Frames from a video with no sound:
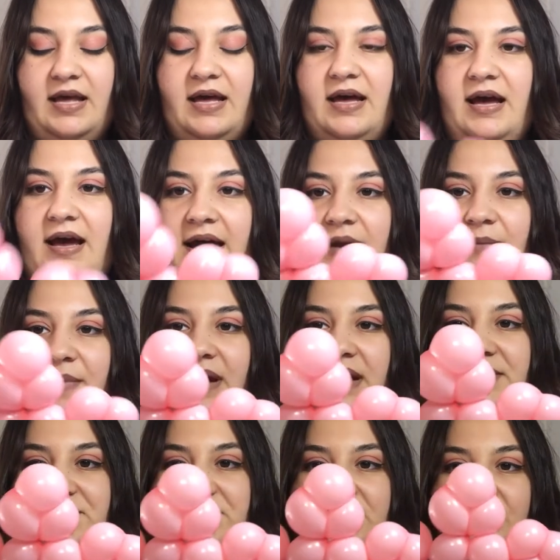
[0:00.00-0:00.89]
her
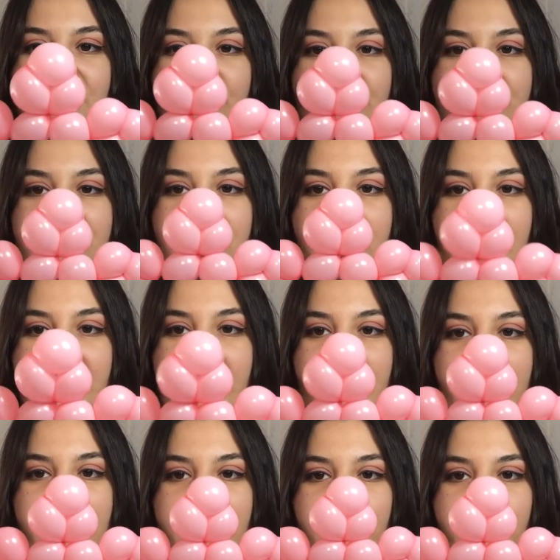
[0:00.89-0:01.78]
parçayı önce
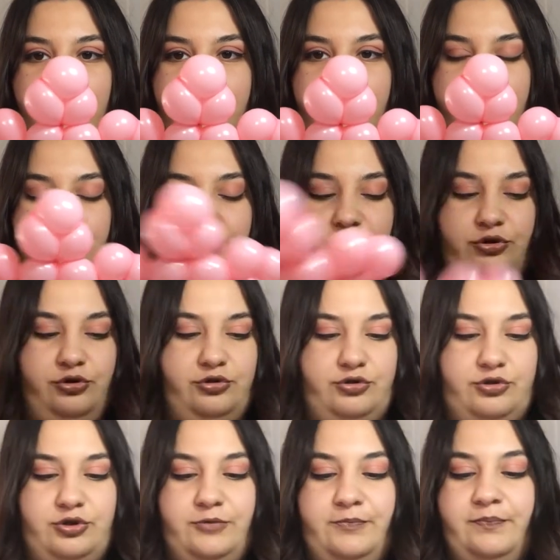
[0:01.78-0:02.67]
ayrı ayrı
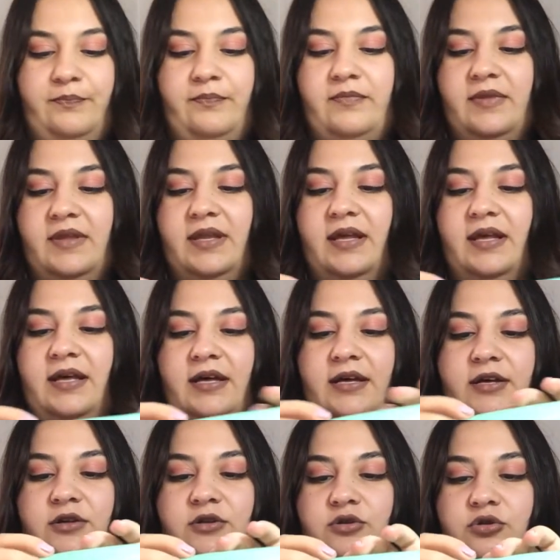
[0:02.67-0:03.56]
oluşturuyoruz.
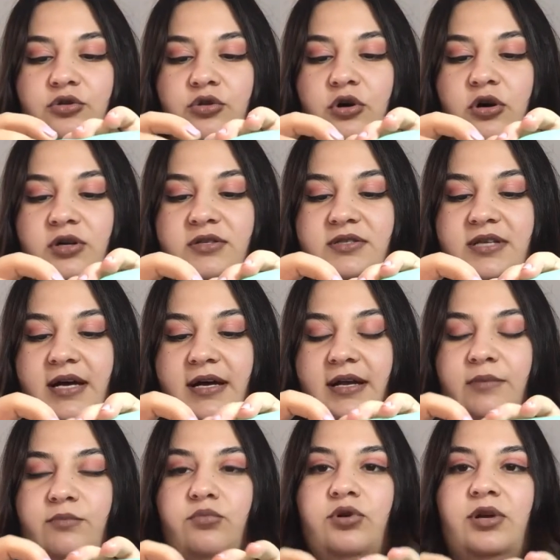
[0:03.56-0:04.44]
4
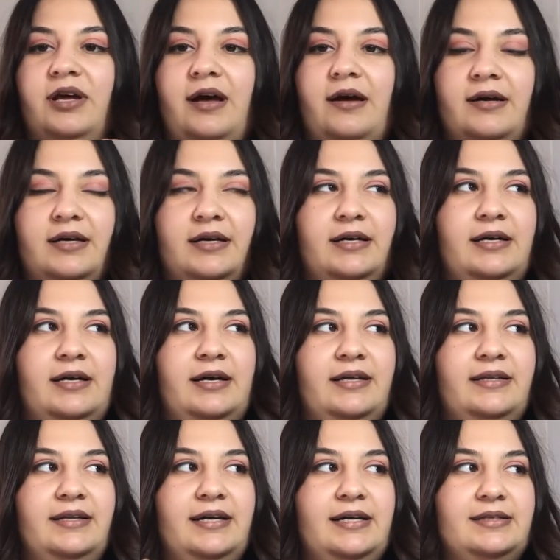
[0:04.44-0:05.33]
tane. Burada
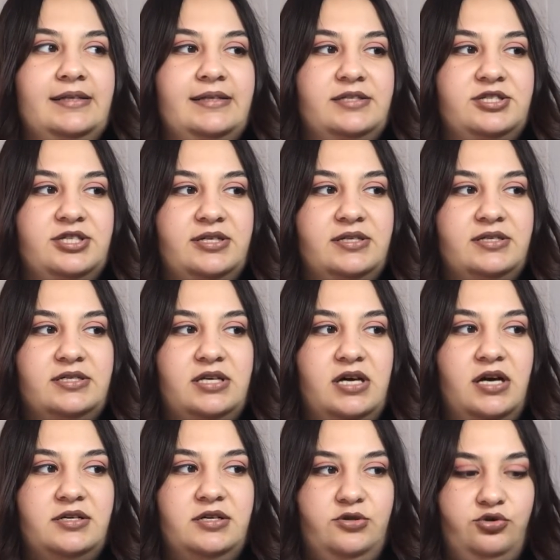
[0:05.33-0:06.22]
e, dikkat edeceğiniz
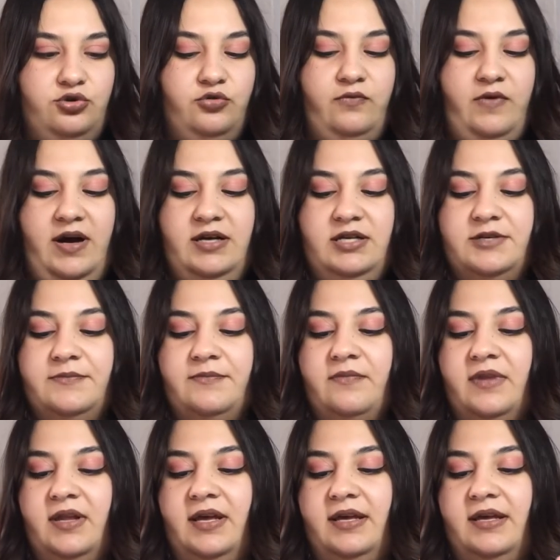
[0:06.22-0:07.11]
sadece şu var.
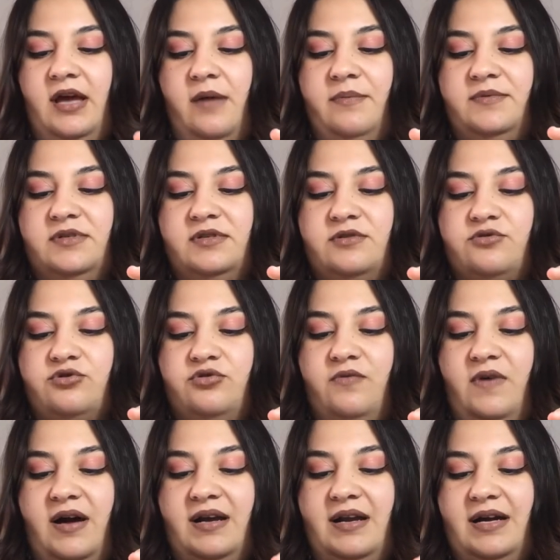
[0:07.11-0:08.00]
Yaptığınız
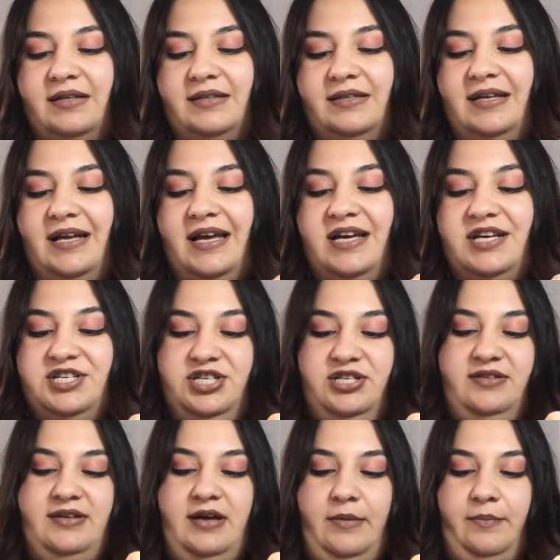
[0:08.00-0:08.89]
yuvarlakları
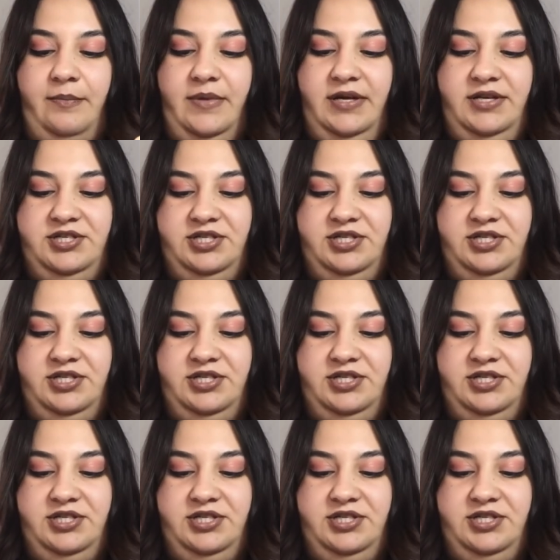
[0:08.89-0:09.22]
eşit yapmaya